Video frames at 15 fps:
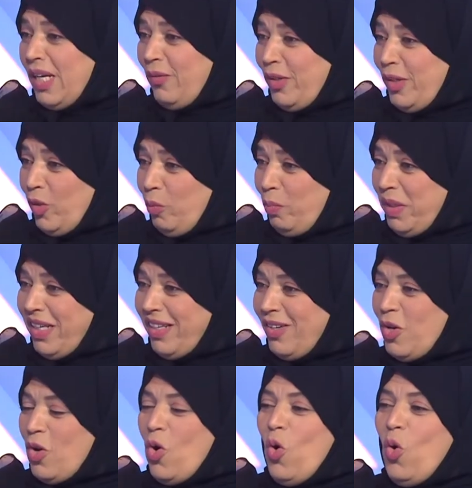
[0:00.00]
في يومك
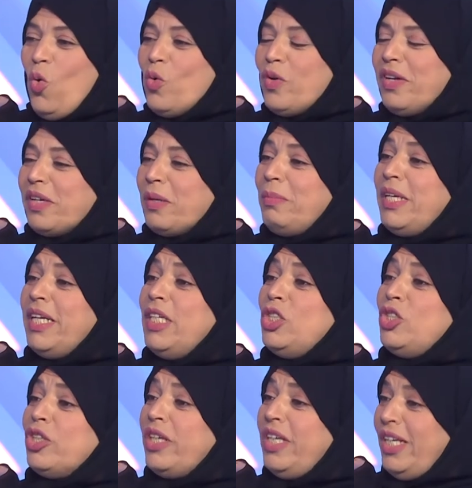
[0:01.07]
وكرمنا
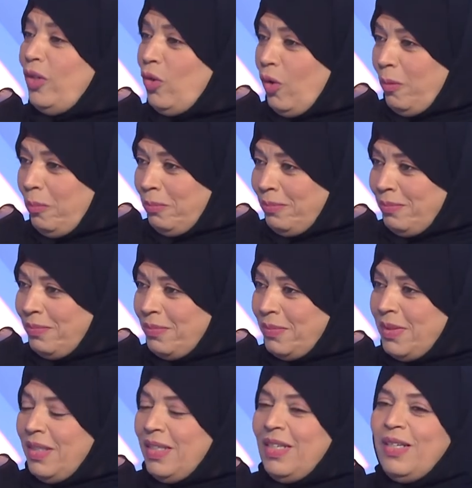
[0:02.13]
20 أم
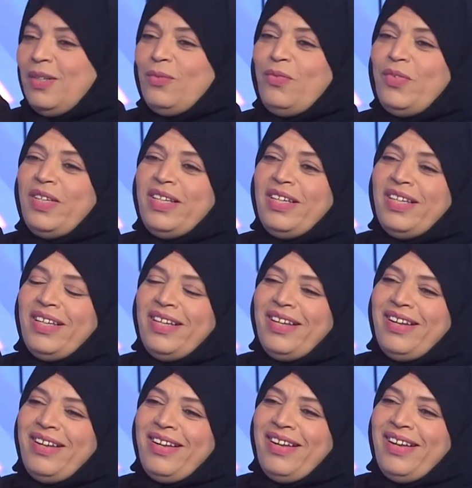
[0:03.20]
في
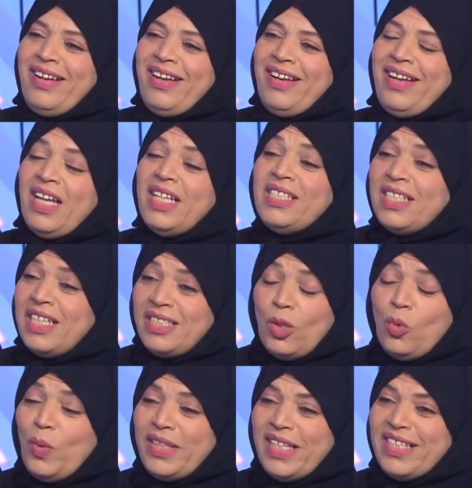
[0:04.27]
آه، أن
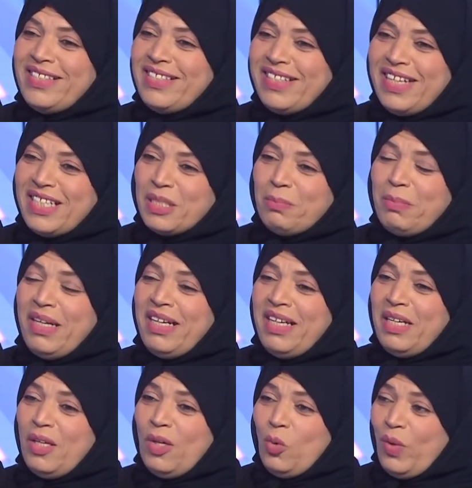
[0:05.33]
سوت إنجاز مع
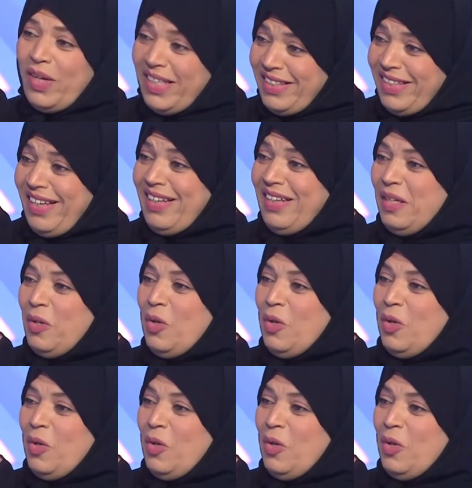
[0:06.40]
ولدها